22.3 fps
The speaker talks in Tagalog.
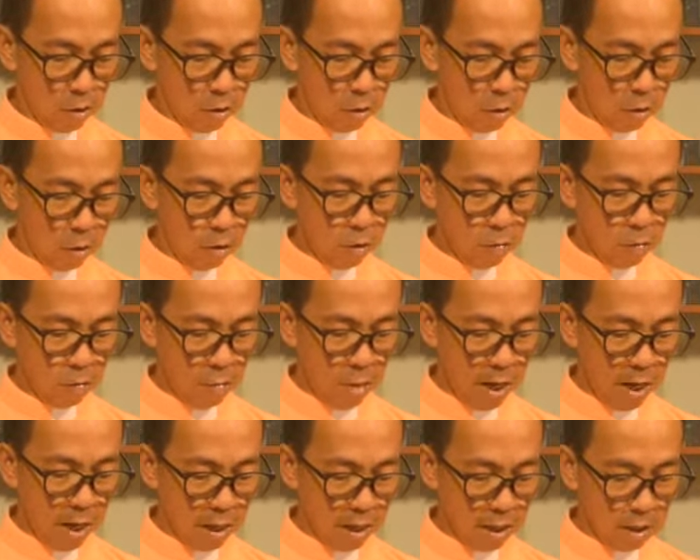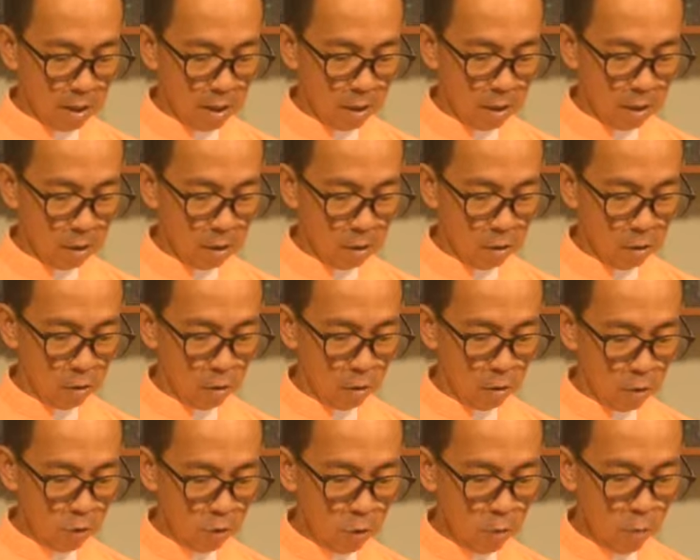hukman
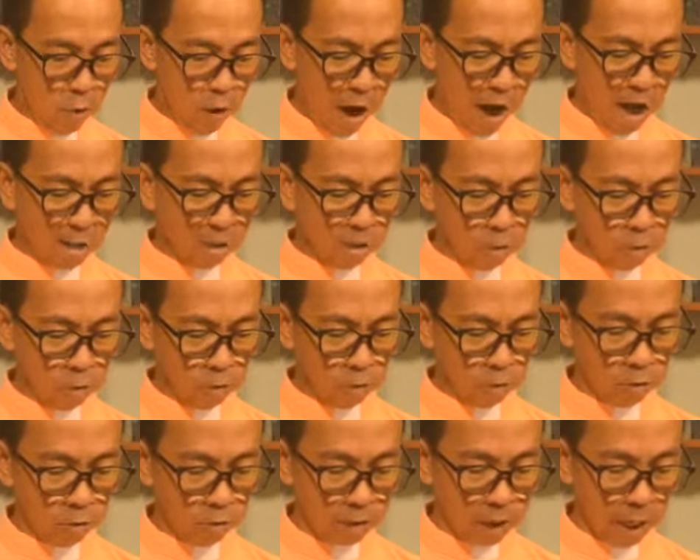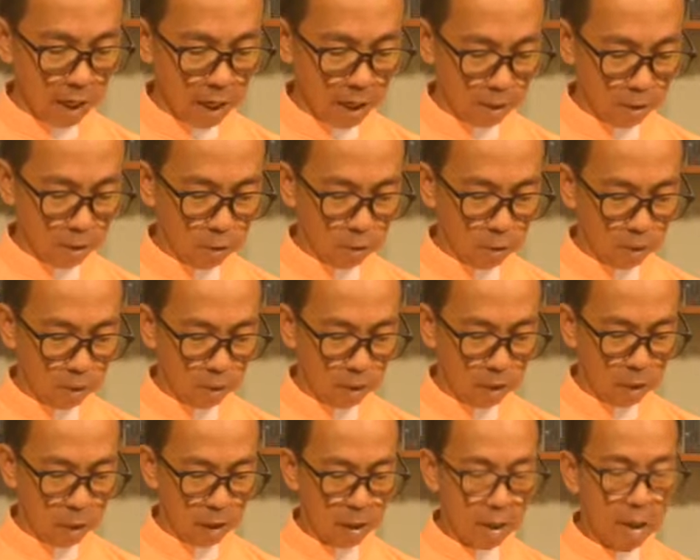ug buhaton ta
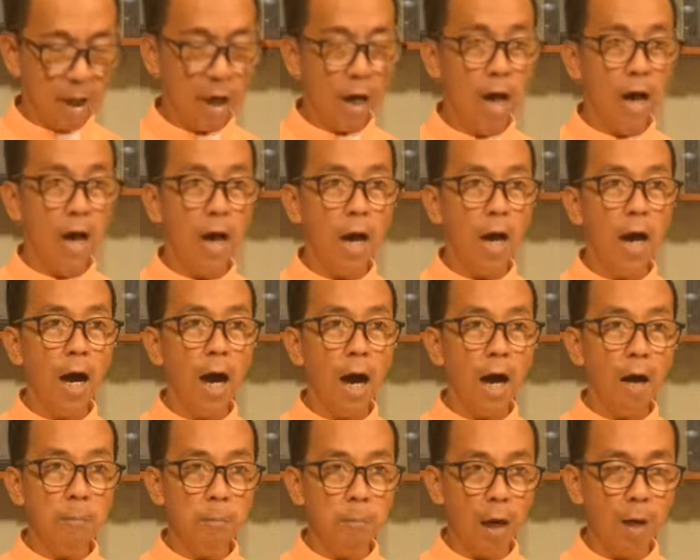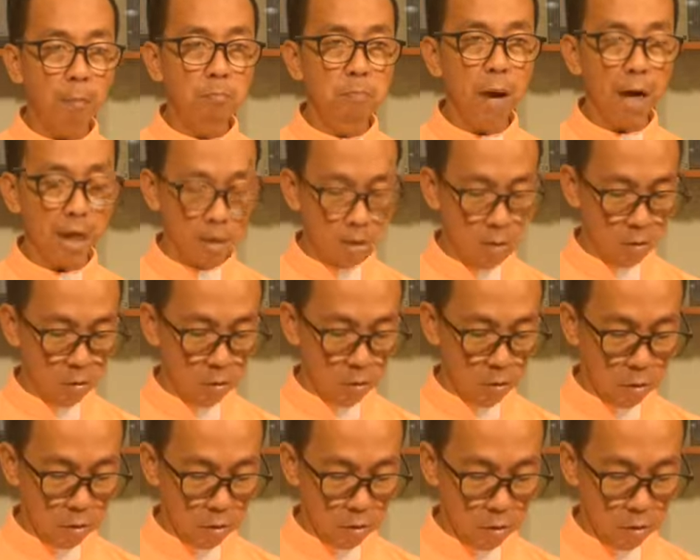karon ang
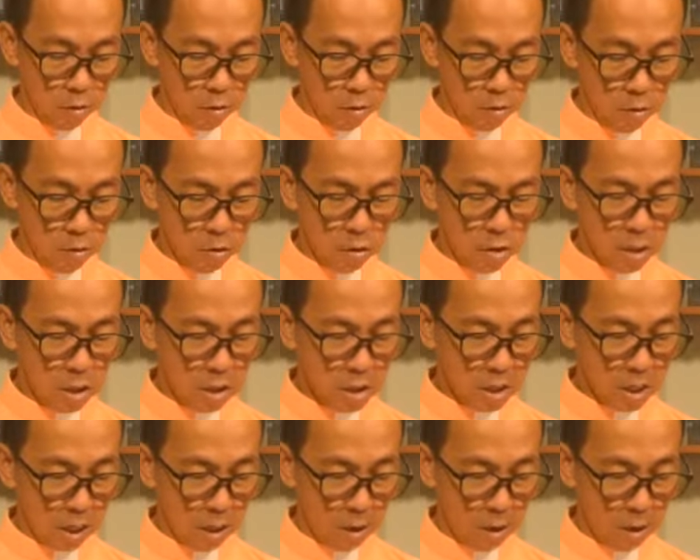pagbag-o sa